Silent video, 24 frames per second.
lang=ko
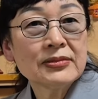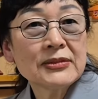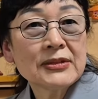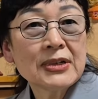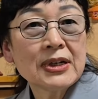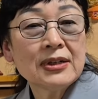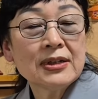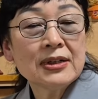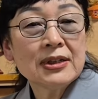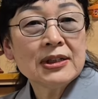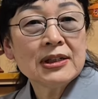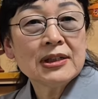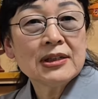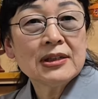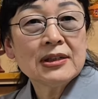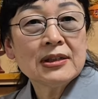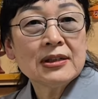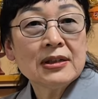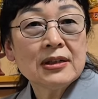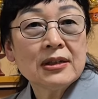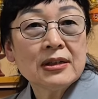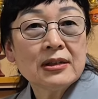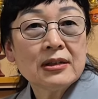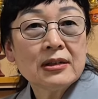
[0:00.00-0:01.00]
뭐 이렇게도
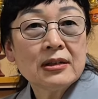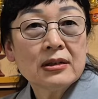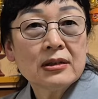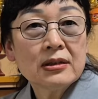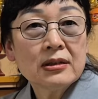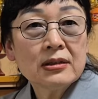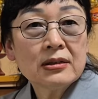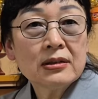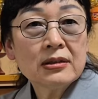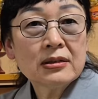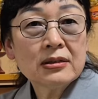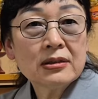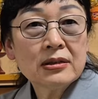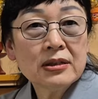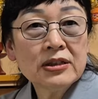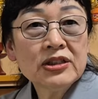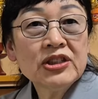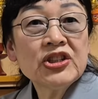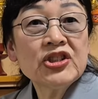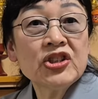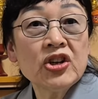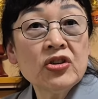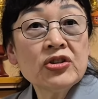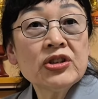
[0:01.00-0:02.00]
표현이 되네요. 이제
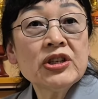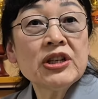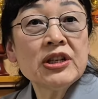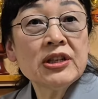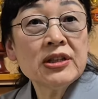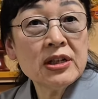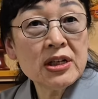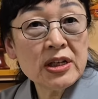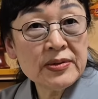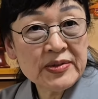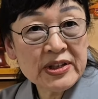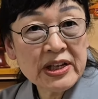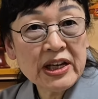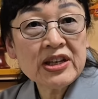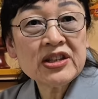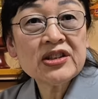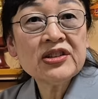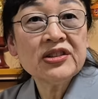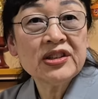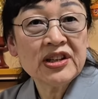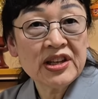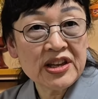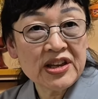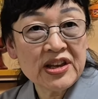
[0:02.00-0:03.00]
정치인들의
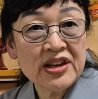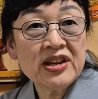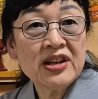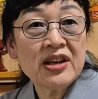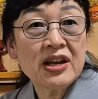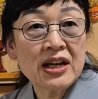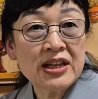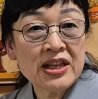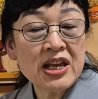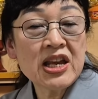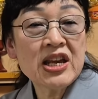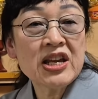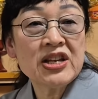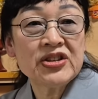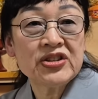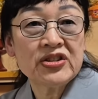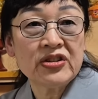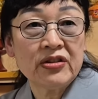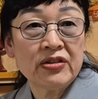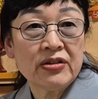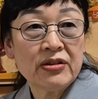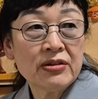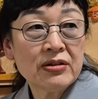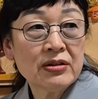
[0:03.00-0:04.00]
입장에선 그렇게 얘기가
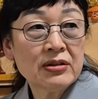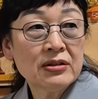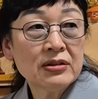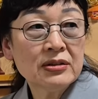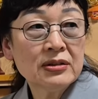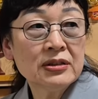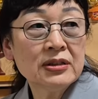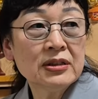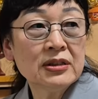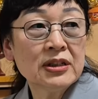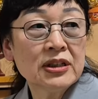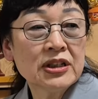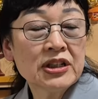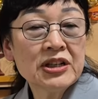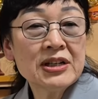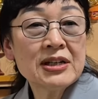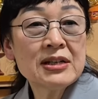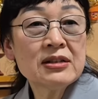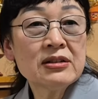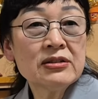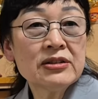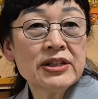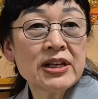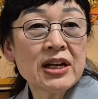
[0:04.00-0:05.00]
되겠죠. 네. 음,
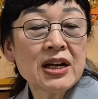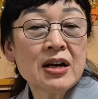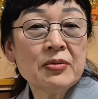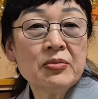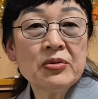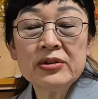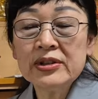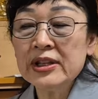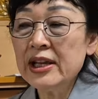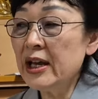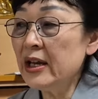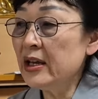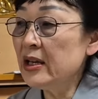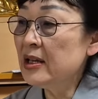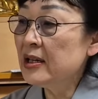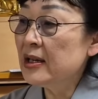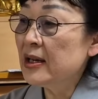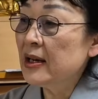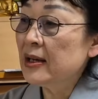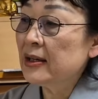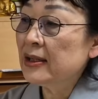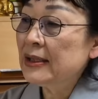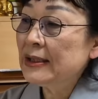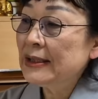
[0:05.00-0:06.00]
그래서 제가 볼 때
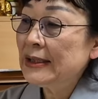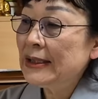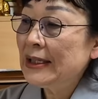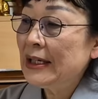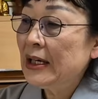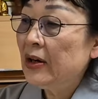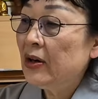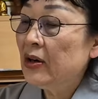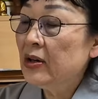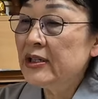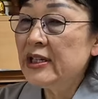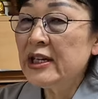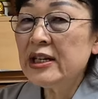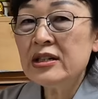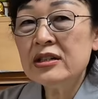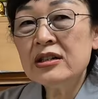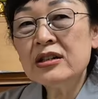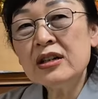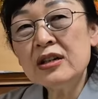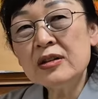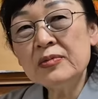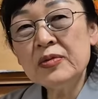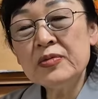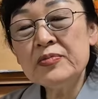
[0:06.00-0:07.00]
이렇게 어제
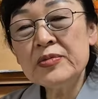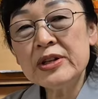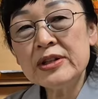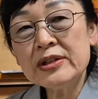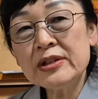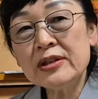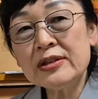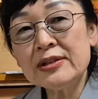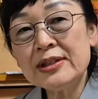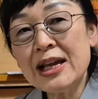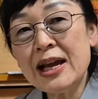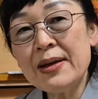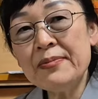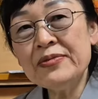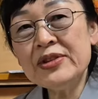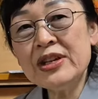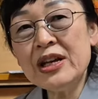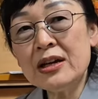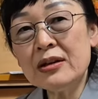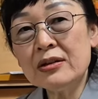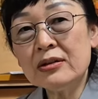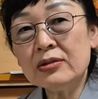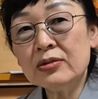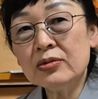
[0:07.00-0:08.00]
그거를 보면서
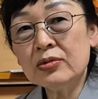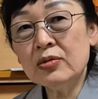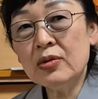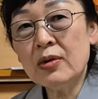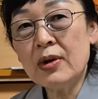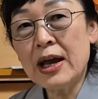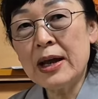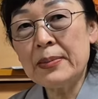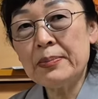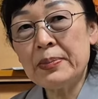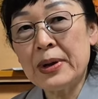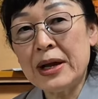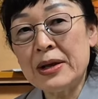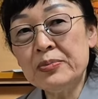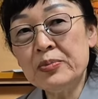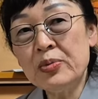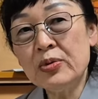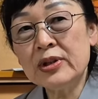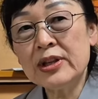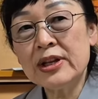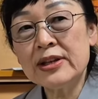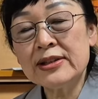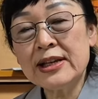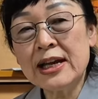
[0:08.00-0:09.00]
삼장또
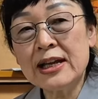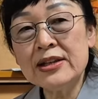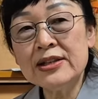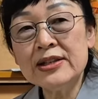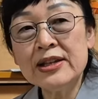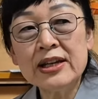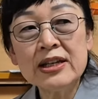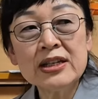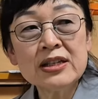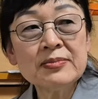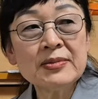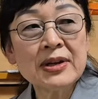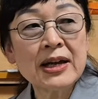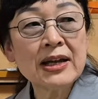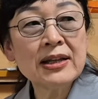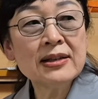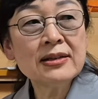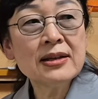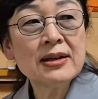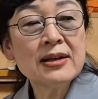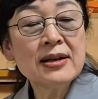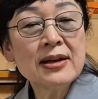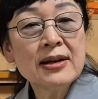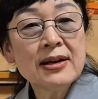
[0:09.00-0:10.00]
반복해서 하는
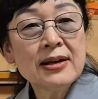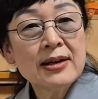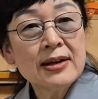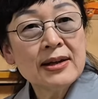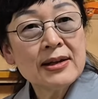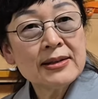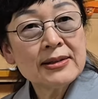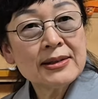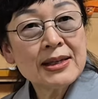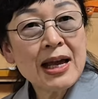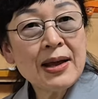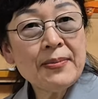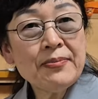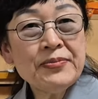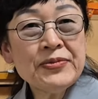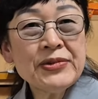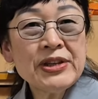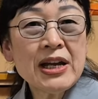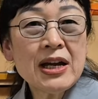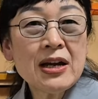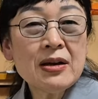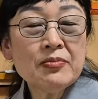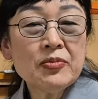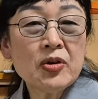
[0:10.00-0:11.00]
얘기지만
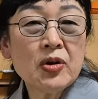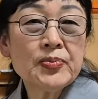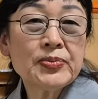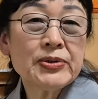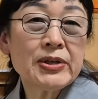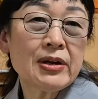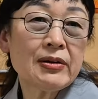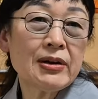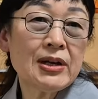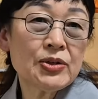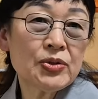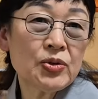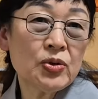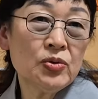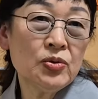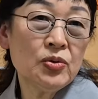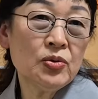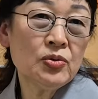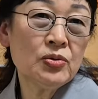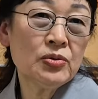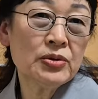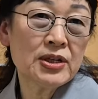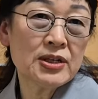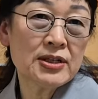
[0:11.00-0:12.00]
삼장 법사와
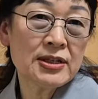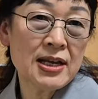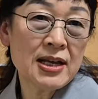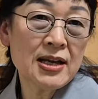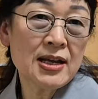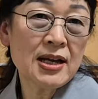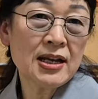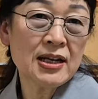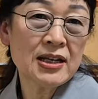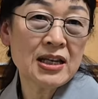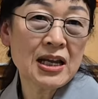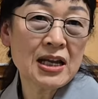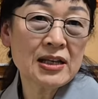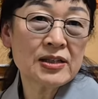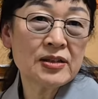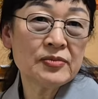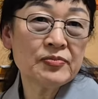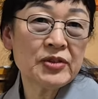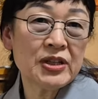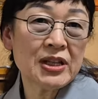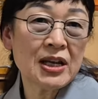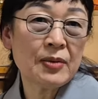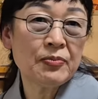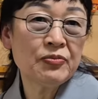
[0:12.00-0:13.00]
손오공이 생각이
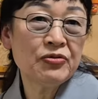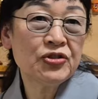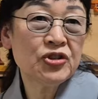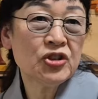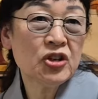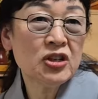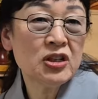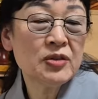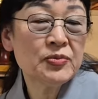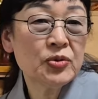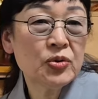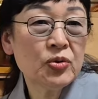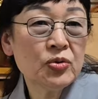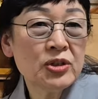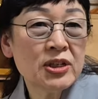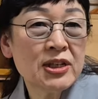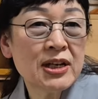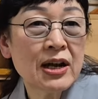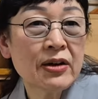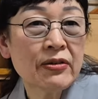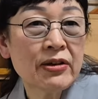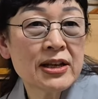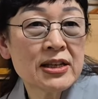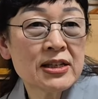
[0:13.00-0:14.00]
났습니다. 부처님
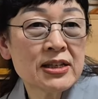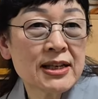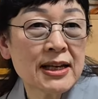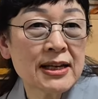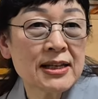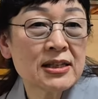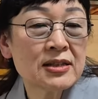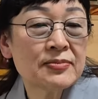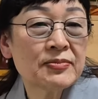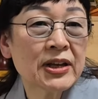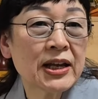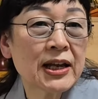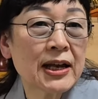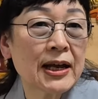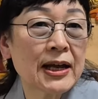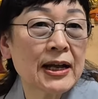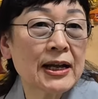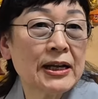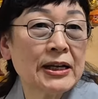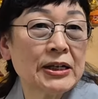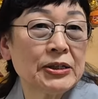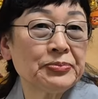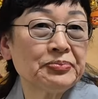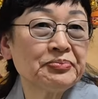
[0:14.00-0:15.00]
손이라고 했지
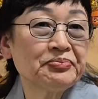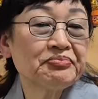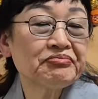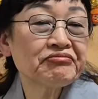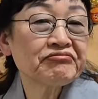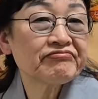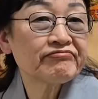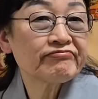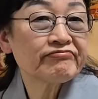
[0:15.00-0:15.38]
않습니까? 네.